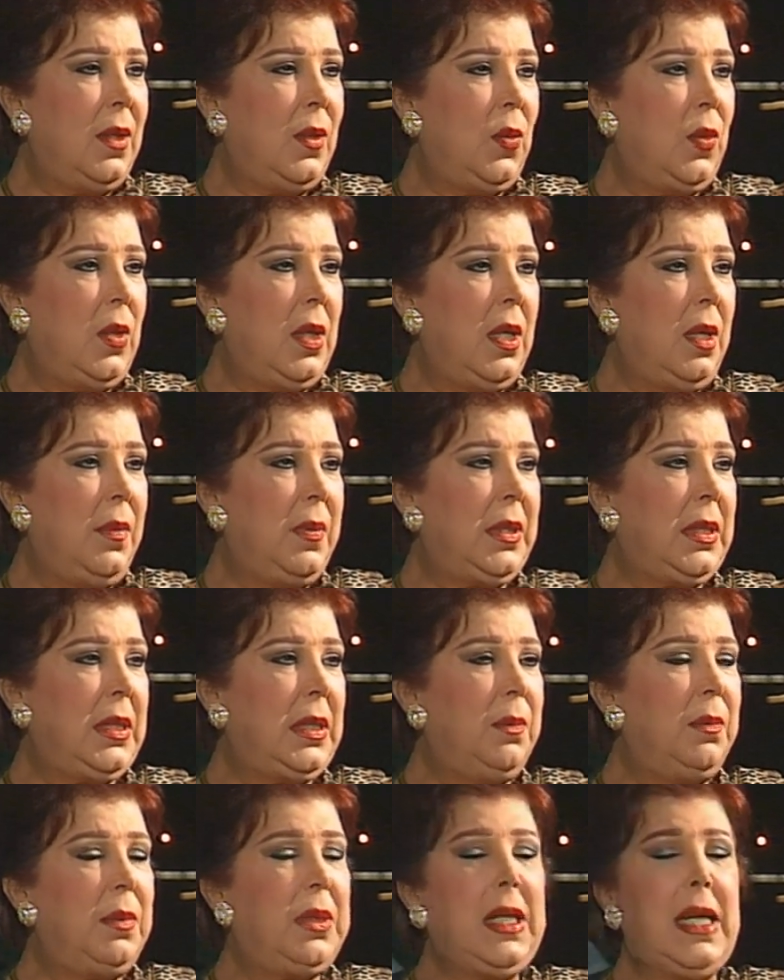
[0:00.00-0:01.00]

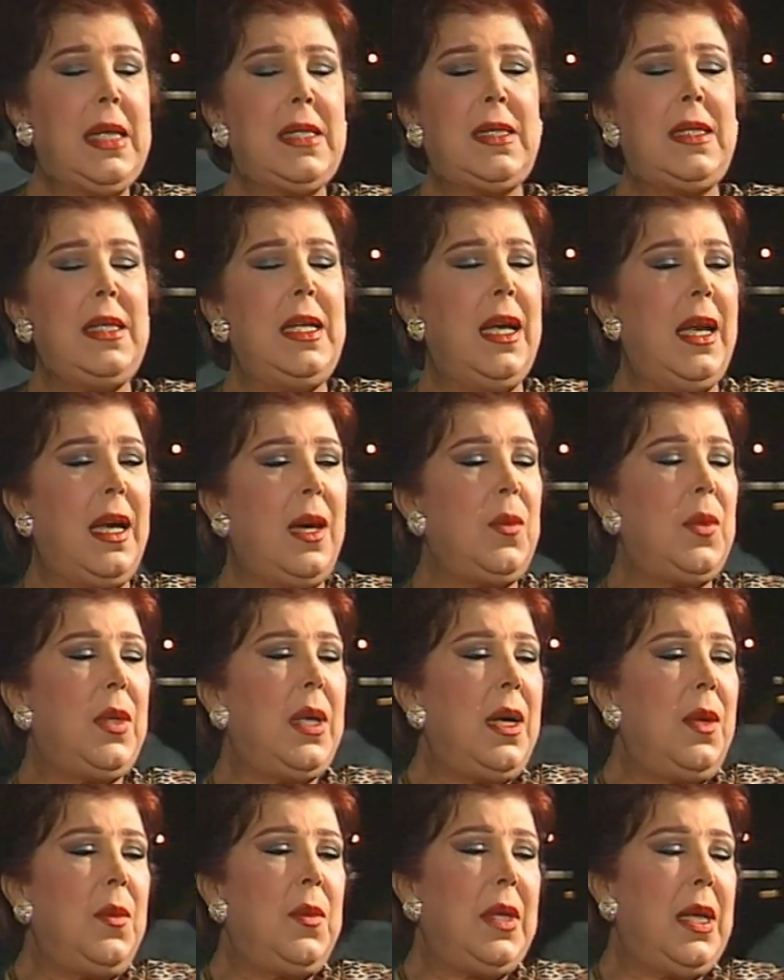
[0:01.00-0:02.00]
وبتحسيها قوي
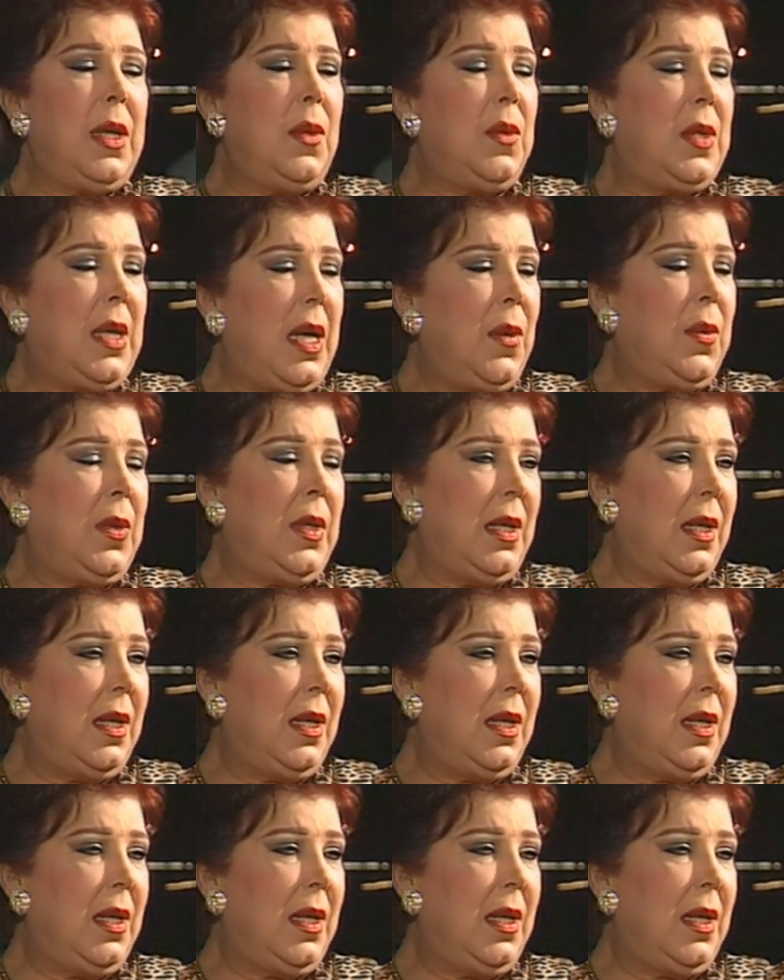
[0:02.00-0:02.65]
قوي قوي قوي